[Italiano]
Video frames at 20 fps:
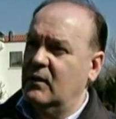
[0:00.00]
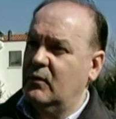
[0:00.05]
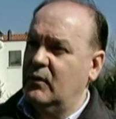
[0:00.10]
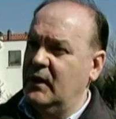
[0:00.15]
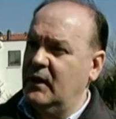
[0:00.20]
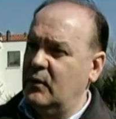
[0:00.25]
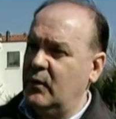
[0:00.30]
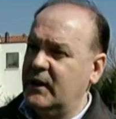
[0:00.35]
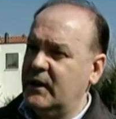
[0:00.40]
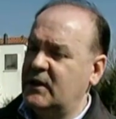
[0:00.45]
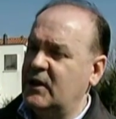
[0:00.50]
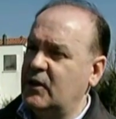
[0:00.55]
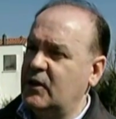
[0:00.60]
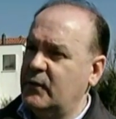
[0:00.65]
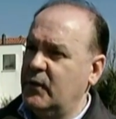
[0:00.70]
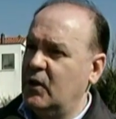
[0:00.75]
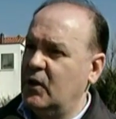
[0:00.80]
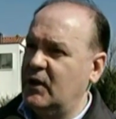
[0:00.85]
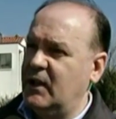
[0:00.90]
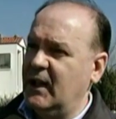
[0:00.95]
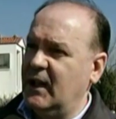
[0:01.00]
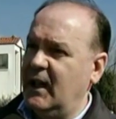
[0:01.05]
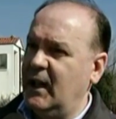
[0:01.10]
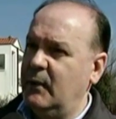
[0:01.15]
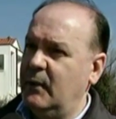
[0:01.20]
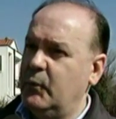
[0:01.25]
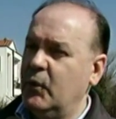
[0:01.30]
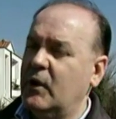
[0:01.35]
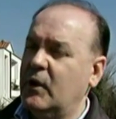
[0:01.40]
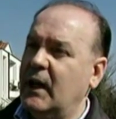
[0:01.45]
in questa svolta
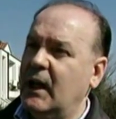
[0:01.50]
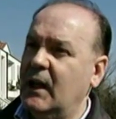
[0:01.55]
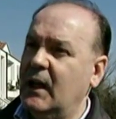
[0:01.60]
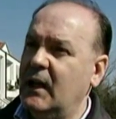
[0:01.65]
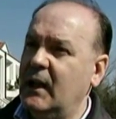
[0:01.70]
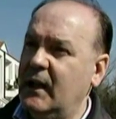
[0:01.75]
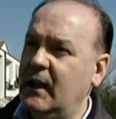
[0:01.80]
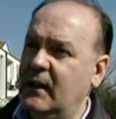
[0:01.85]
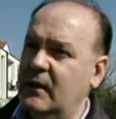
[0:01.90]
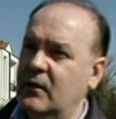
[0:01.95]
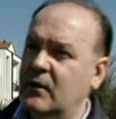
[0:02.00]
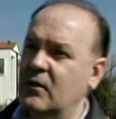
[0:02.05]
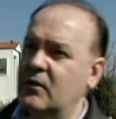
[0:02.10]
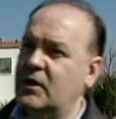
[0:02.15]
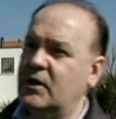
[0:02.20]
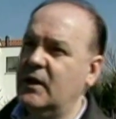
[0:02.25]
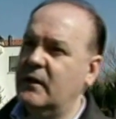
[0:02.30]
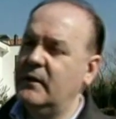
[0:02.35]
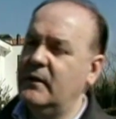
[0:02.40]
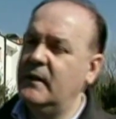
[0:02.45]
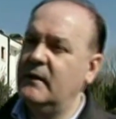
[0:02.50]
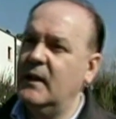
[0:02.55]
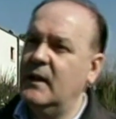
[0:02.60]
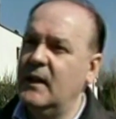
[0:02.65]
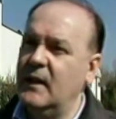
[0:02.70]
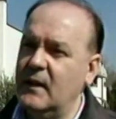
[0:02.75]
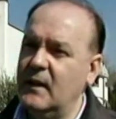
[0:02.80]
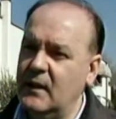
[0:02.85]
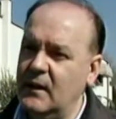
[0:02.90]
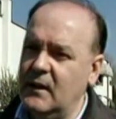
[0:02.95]
epocale non
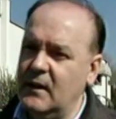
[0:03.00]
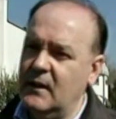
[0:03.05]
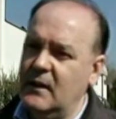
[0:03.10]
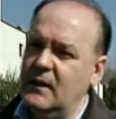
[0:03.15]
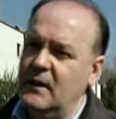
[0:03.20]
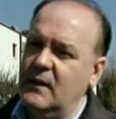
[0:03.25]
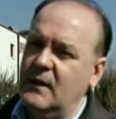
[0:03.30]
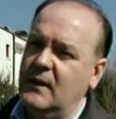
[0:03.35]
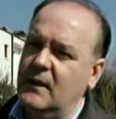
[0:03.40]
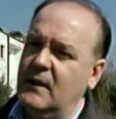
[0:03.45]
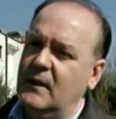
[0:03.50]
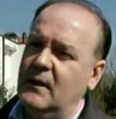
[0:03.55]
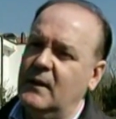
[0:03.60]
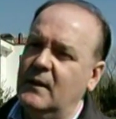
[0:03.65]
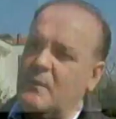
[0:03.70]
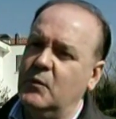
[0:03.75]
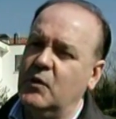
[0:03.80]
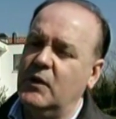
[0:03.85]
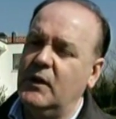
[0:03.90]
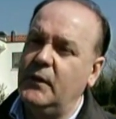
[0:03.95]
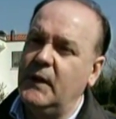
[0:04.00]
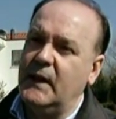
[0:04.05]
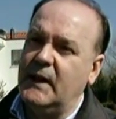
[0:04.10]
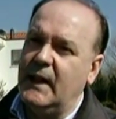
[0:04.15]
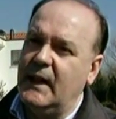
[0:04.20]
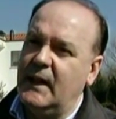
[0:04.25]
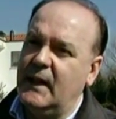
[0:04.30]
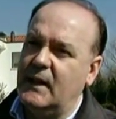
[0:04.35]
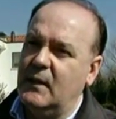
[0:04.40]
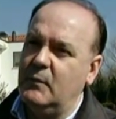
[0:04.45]
serviva eh,
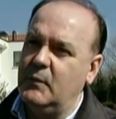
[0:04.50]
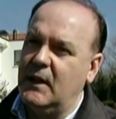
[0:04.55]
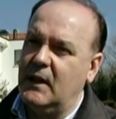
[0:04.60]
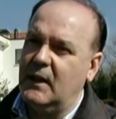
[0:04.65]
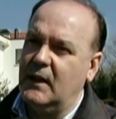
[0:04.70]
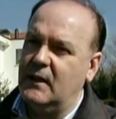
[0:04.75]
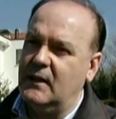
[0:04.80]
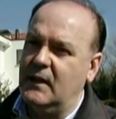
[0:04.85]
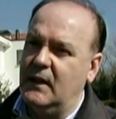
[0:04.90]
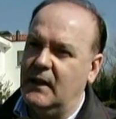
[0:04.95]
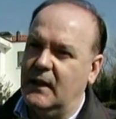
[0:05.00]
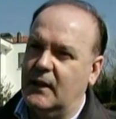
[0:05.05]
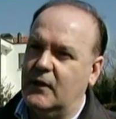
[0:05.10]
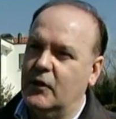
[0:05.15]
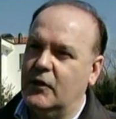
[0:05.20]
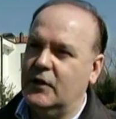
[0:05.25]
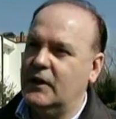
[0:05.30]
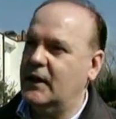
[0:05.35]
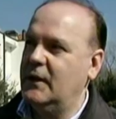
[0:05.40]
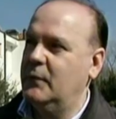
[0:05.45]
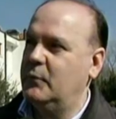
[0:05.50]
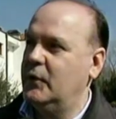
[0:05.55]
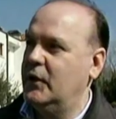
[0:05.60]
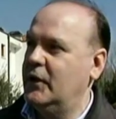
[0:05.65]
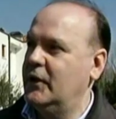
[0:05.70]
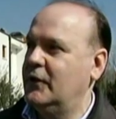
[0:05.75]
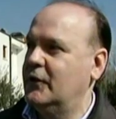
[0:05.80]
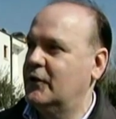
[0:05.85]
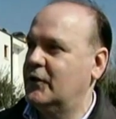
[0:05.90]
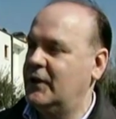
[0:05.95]
modificare e cambiare l'antenna, cosa che
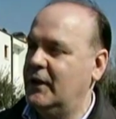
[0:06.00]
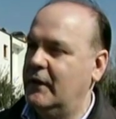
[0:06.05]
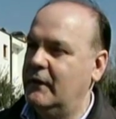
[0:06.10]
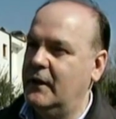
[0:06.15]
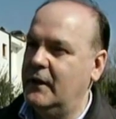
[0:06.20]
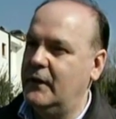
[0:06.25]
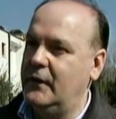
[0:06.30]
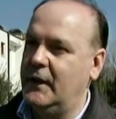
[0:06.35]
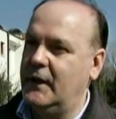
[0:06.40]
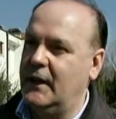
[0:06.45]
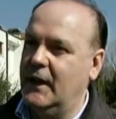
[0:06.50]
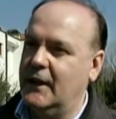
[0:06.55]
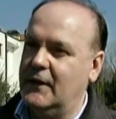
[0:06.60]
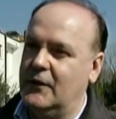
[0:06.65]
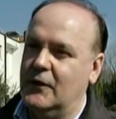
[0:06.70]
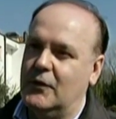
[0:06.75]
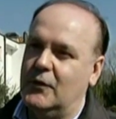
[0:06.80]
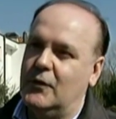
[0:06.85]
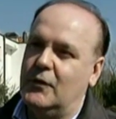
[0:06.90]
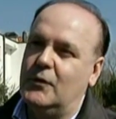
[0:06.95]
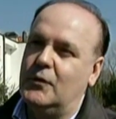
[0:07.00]
poi non si è verificato.